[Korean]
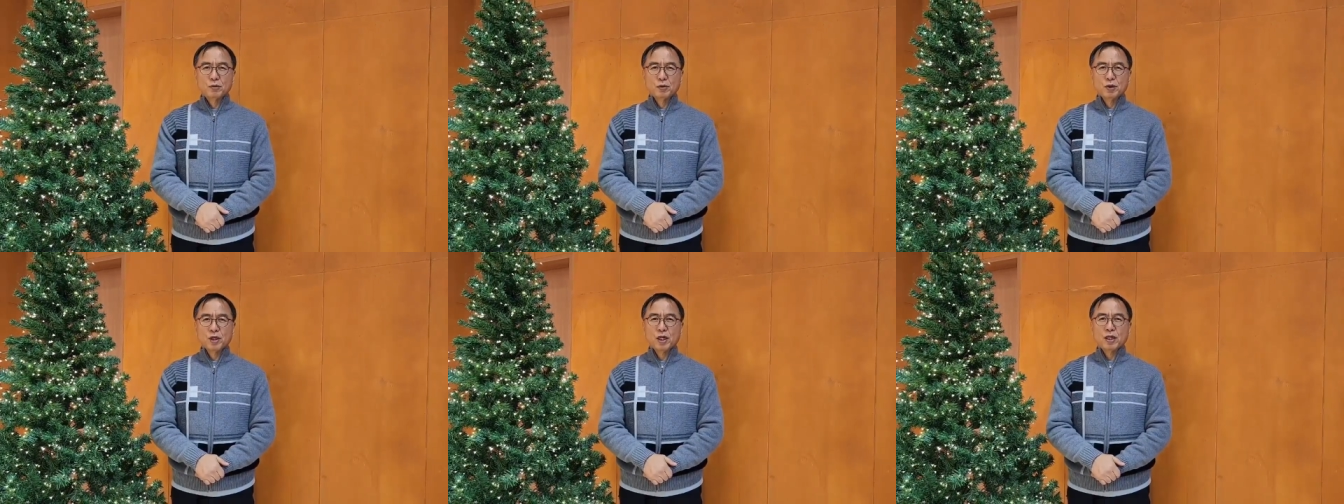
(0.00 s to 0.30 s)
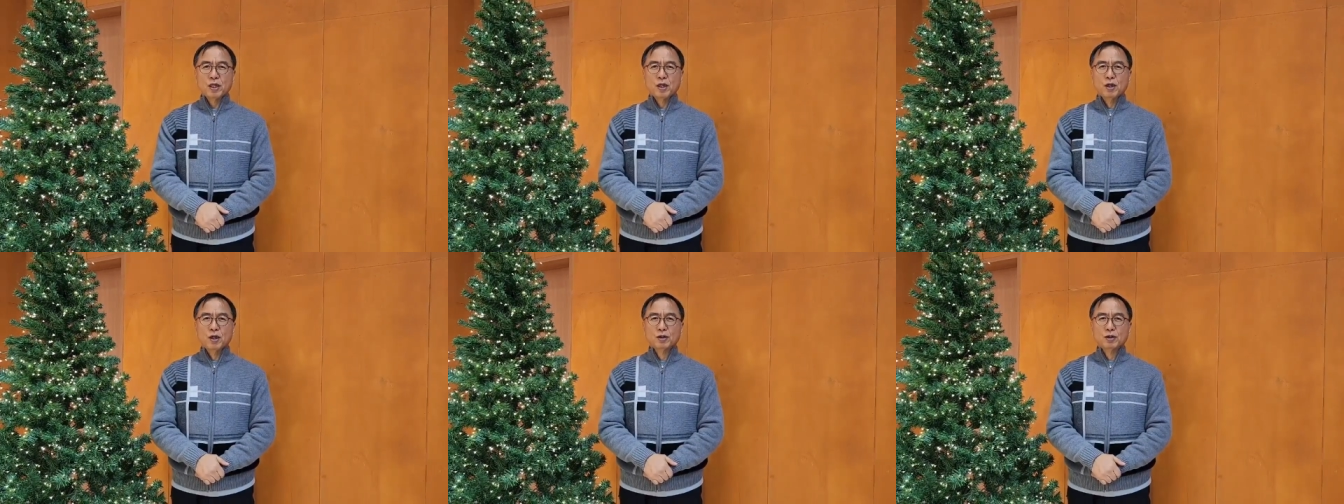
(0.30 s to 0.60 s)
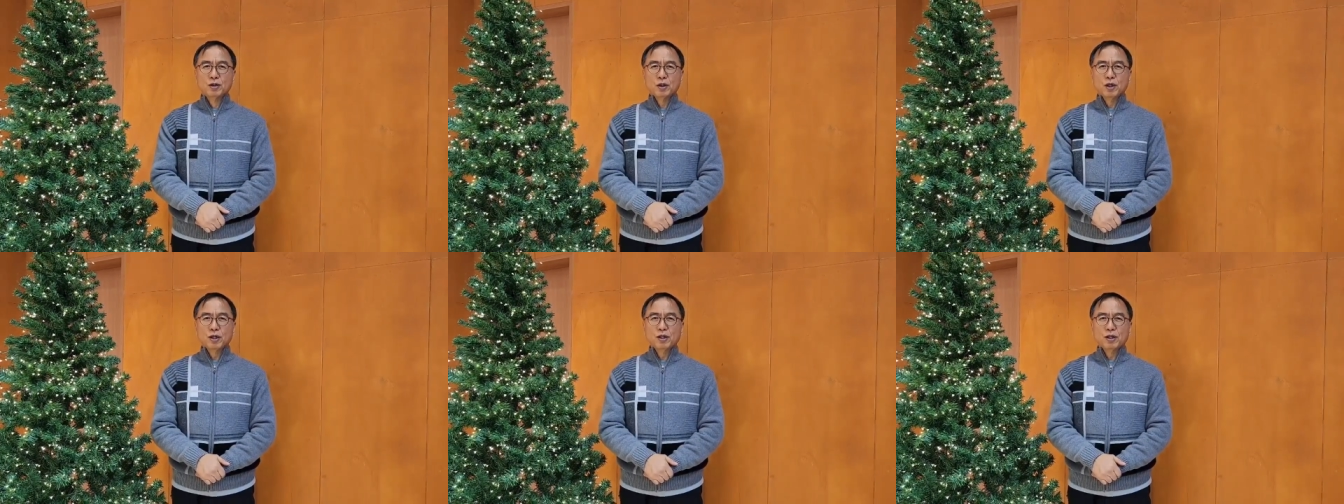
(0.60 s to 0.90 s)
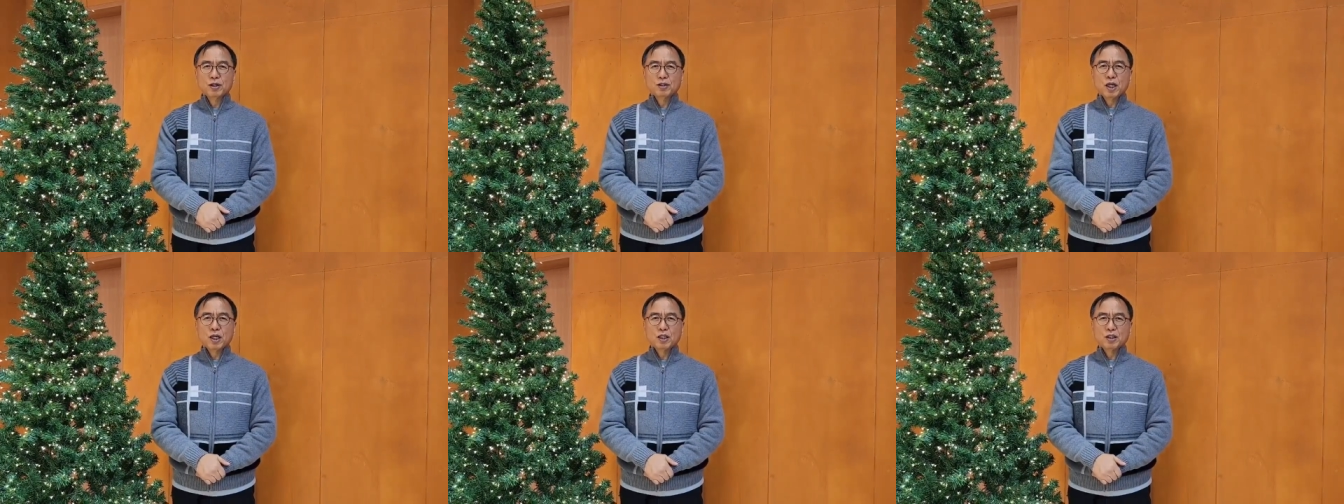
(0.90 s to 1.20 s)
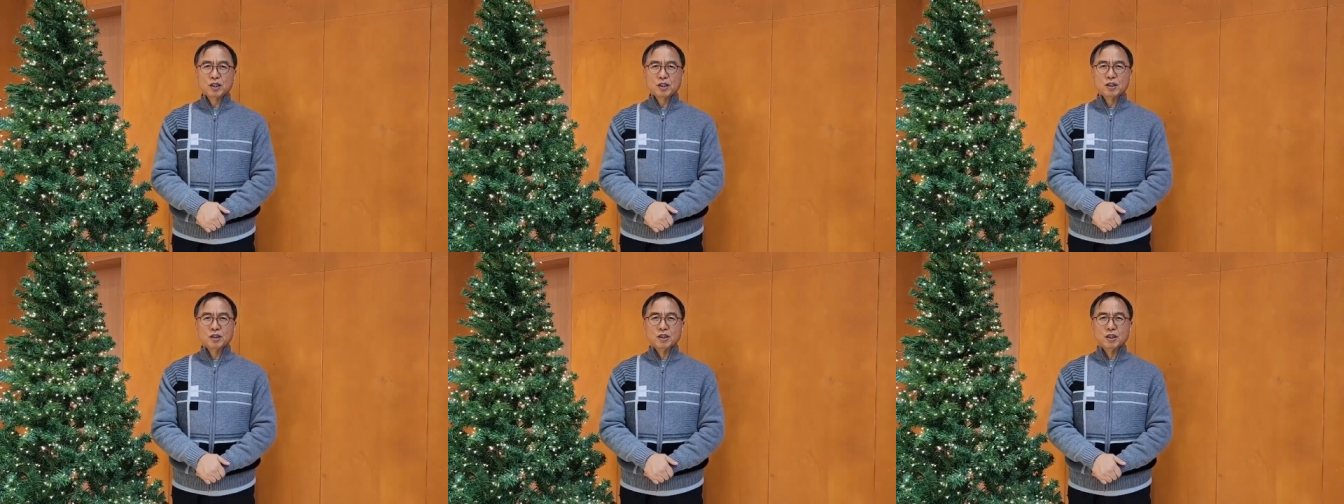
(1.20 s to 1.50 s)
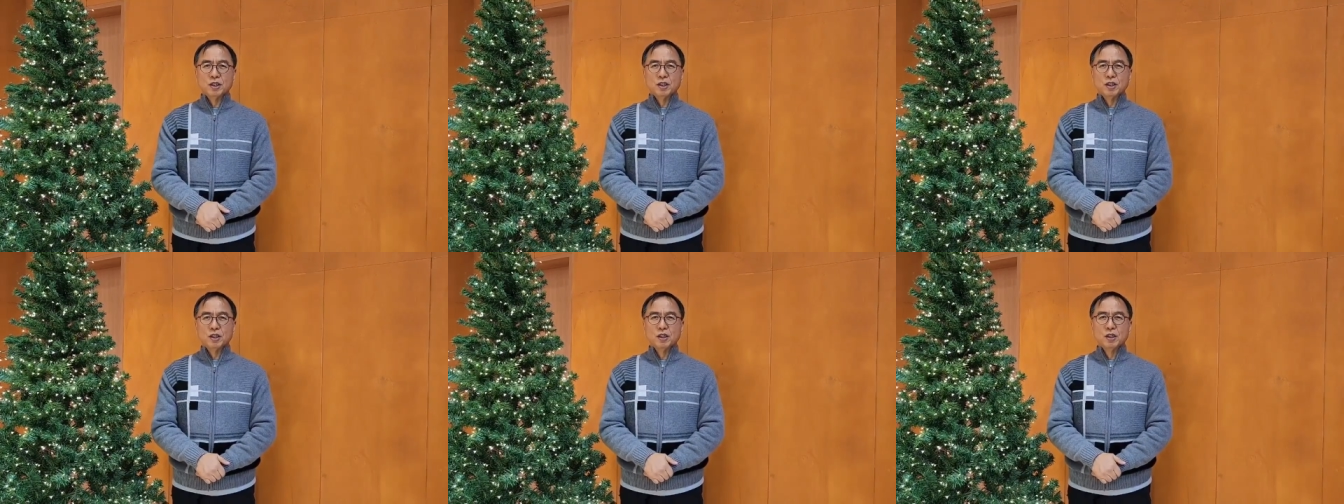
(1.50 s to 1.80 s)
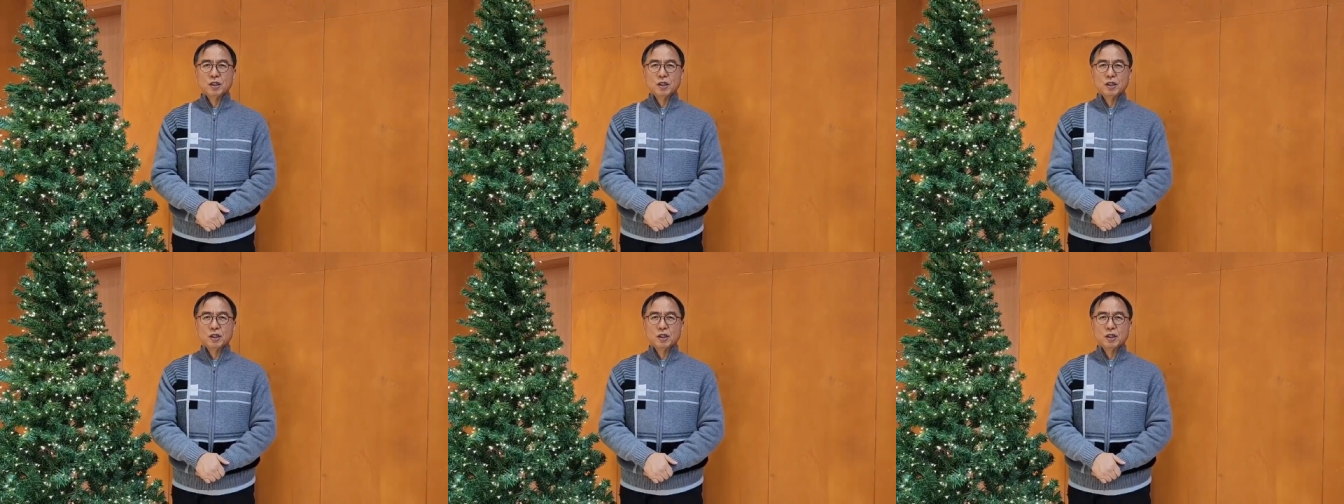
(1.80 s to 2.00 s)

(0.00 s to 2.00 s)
우리 안에 어떻게 역사하시는지